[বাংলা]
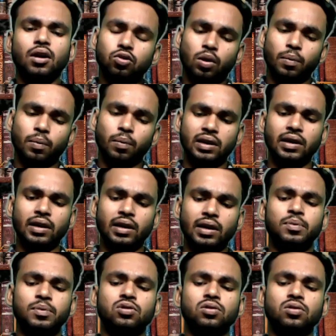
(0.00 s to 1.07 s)
তবে কি এর
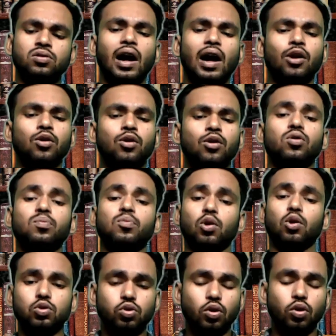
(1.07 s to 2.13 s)
পেছনে আরও কোনো বড়
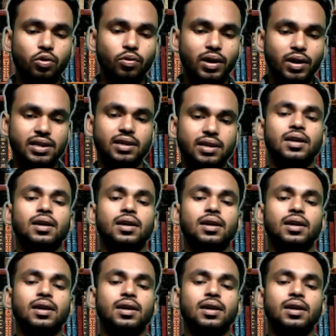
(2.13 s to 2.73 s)
চক্র আছে